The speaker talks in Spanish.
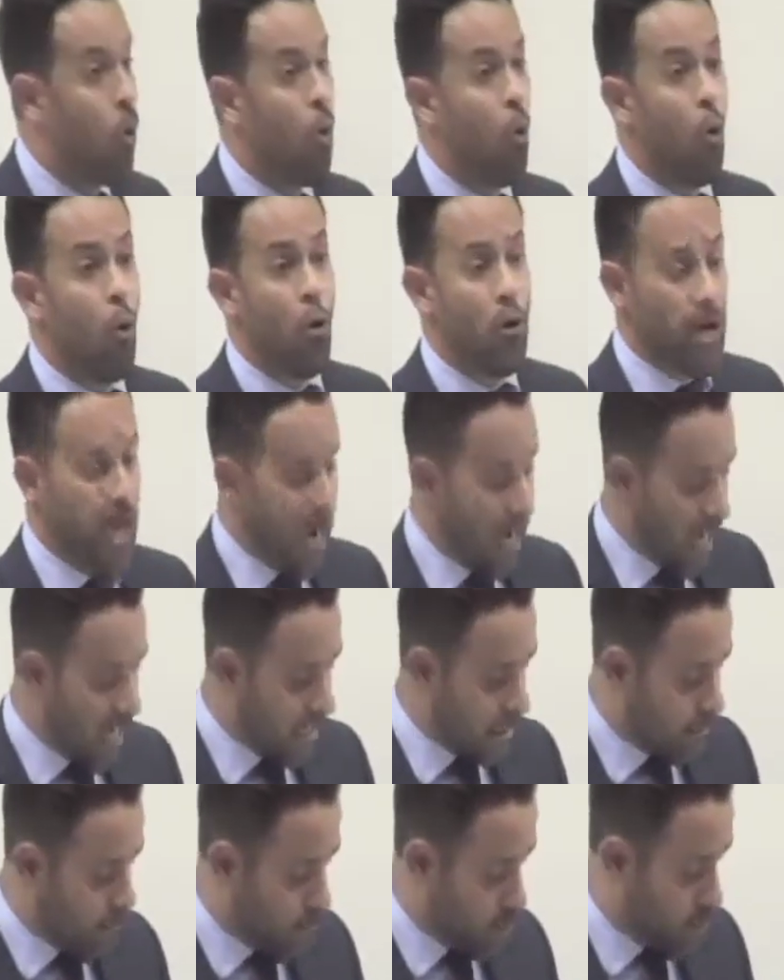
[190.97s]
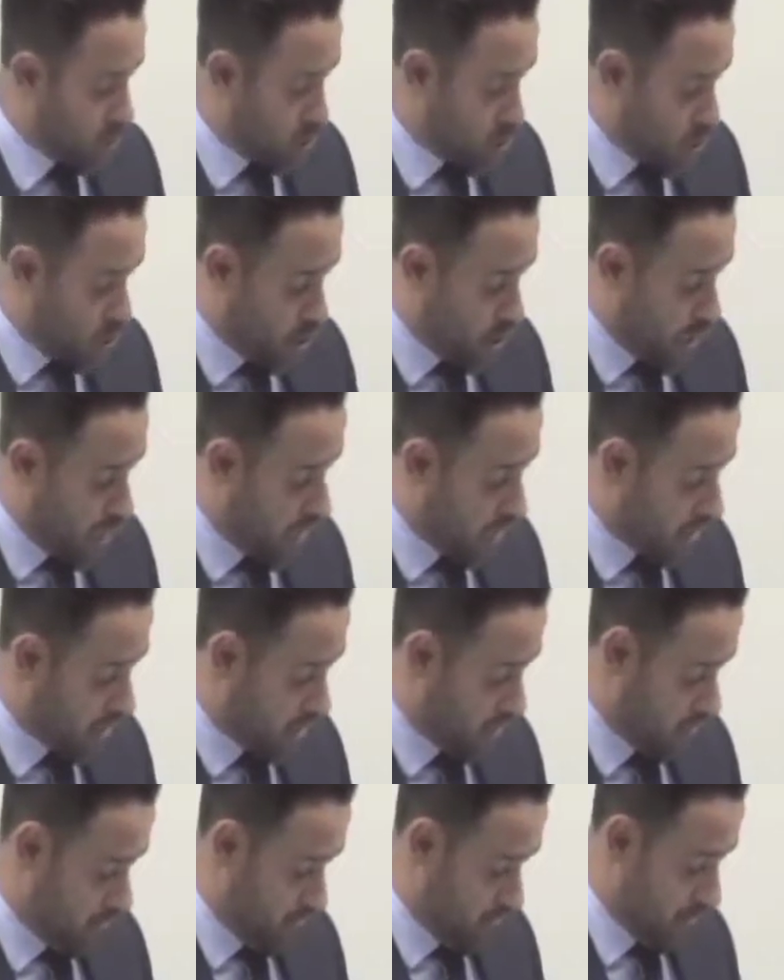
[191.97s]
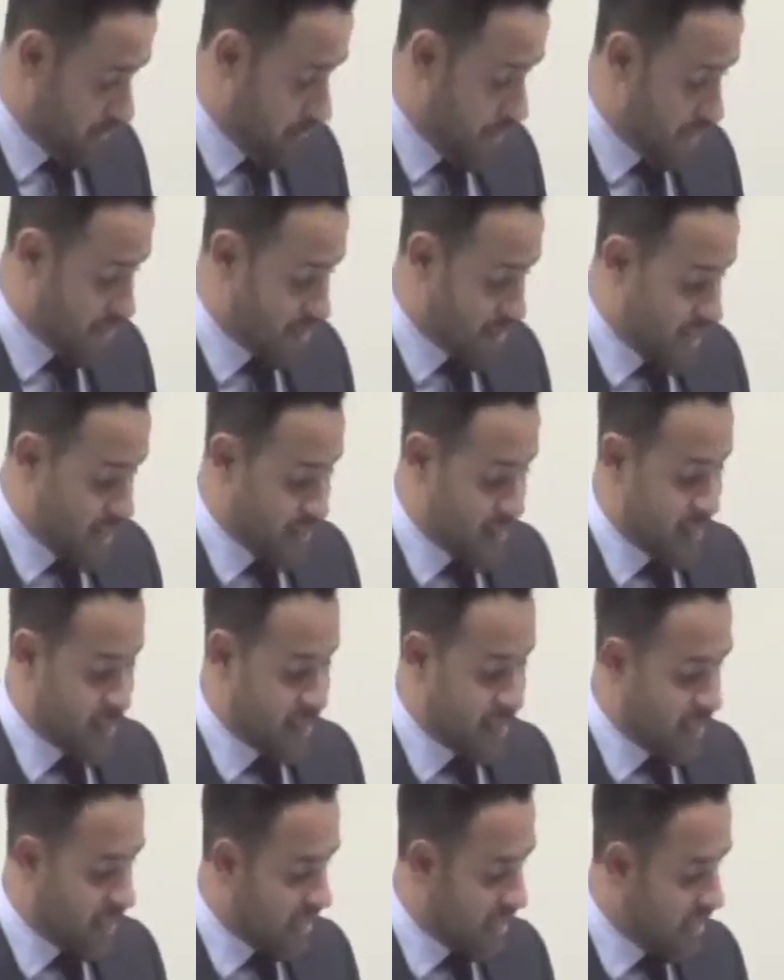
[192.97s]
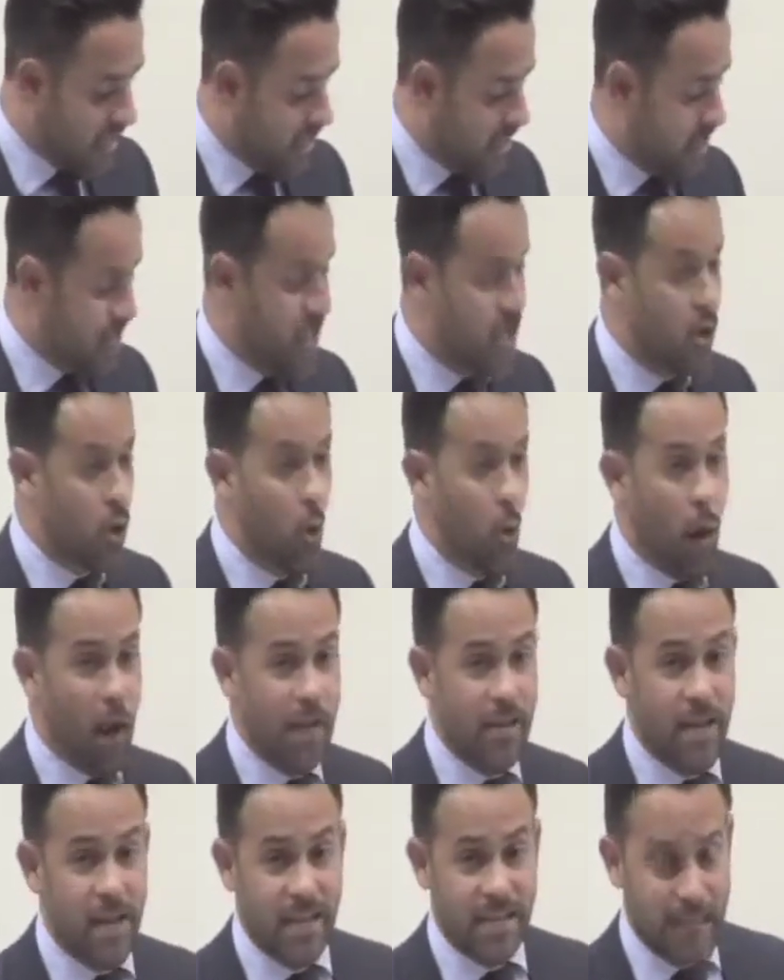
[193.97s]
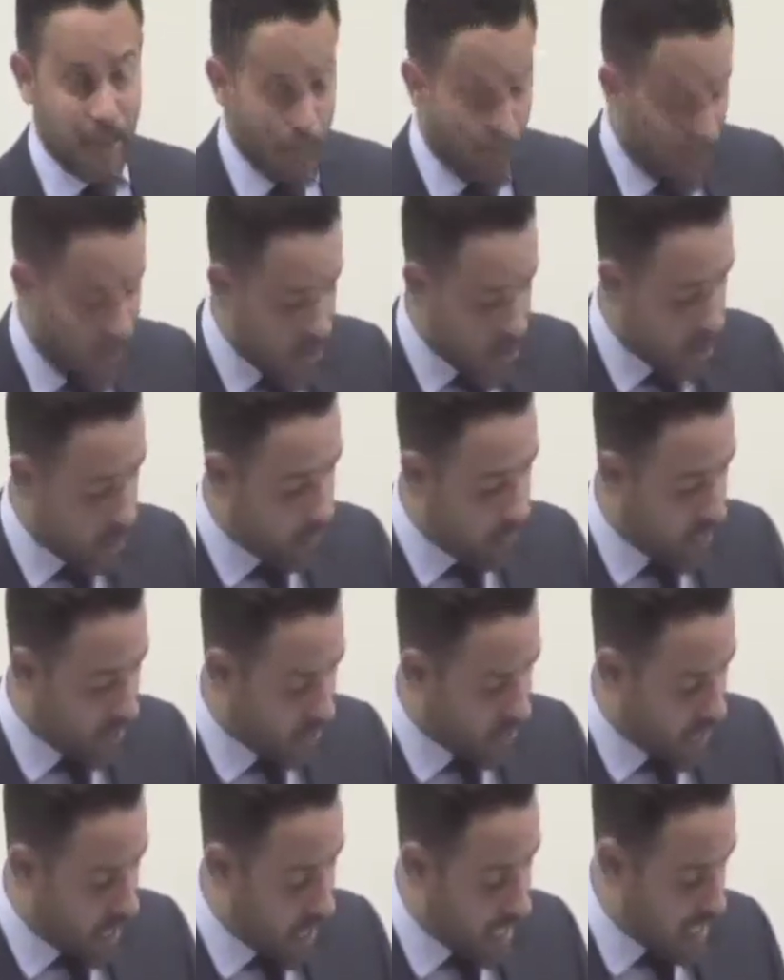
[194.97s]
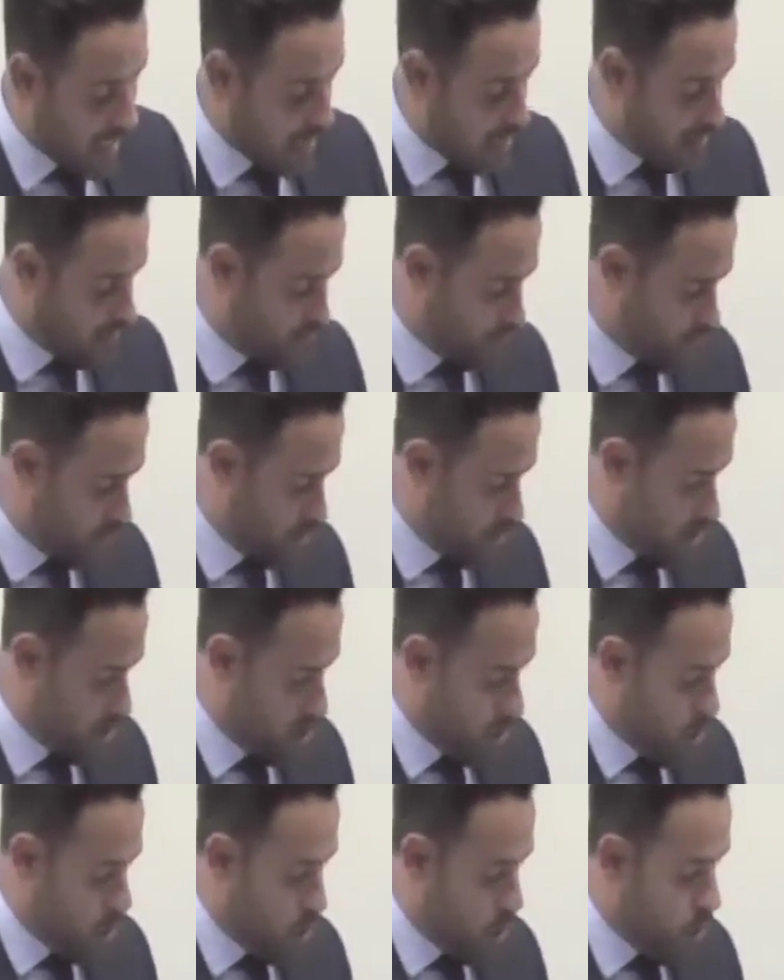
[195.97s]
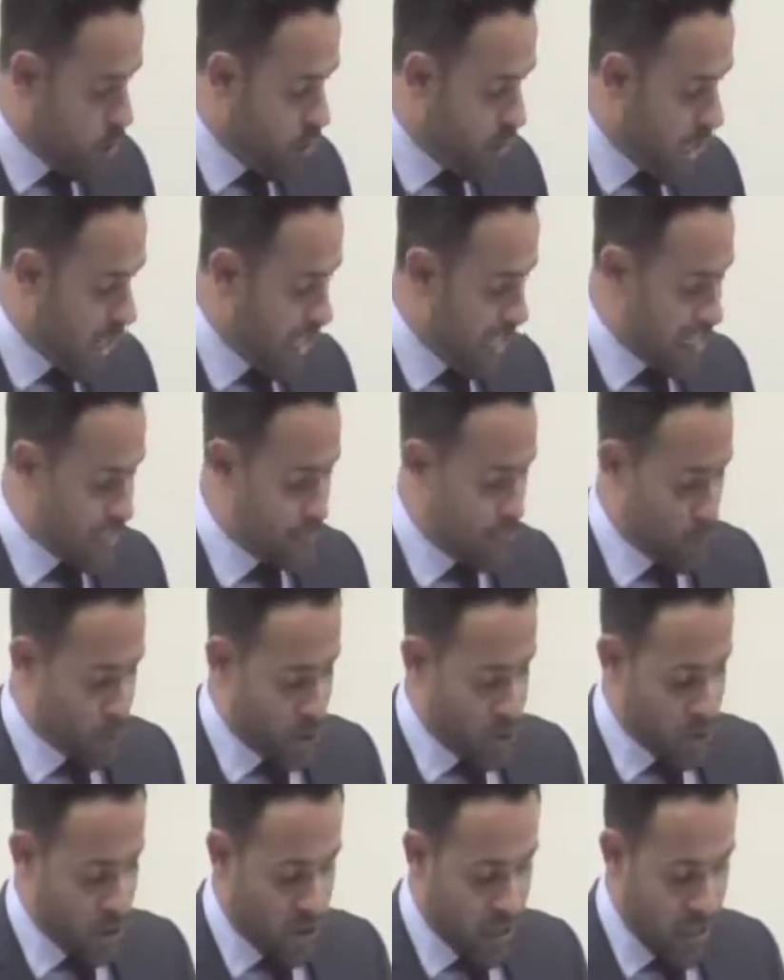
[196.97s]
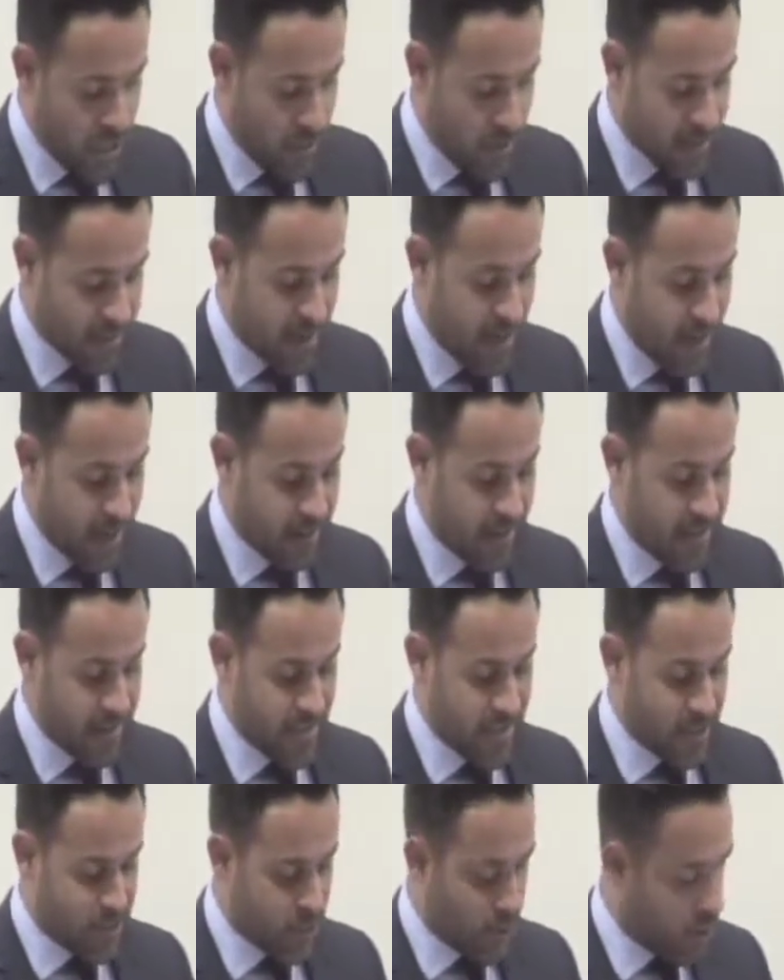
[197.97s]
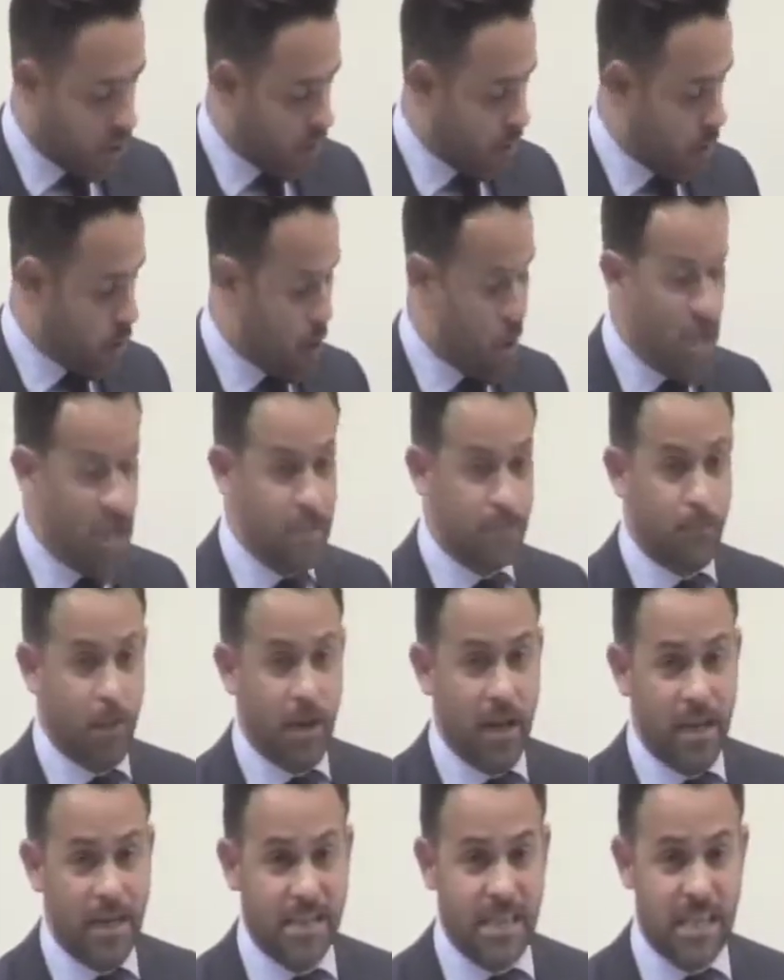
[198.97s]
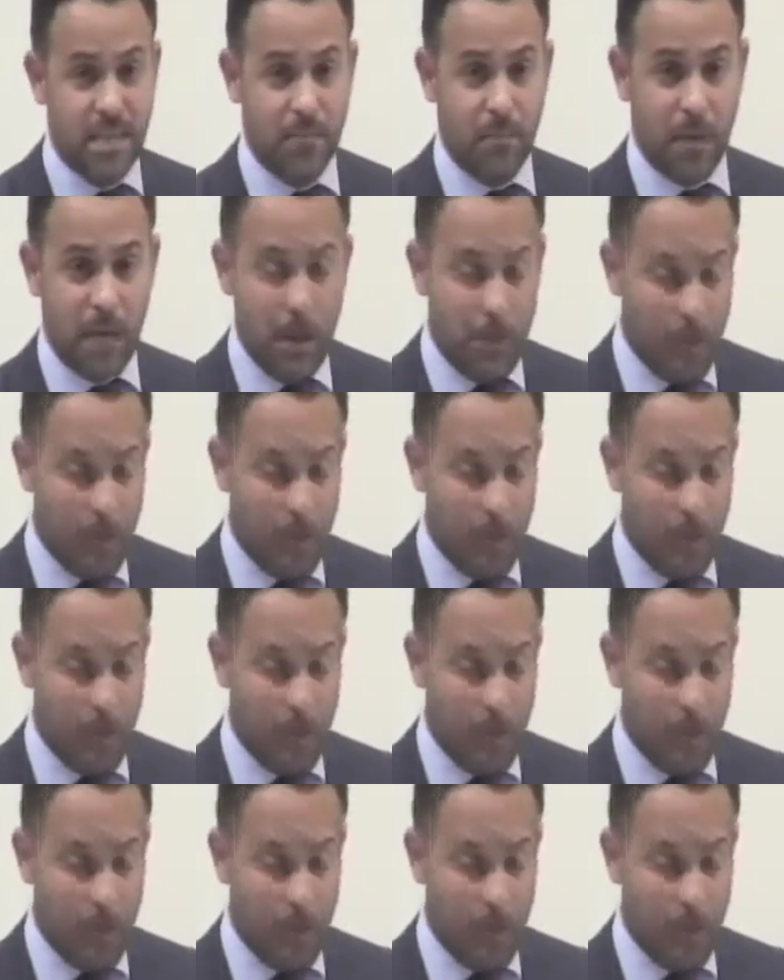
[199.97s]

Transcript: una de las posiciones más altas en el índice global de desempeño ambiental, una de las posiciones más altas entre los mejores países para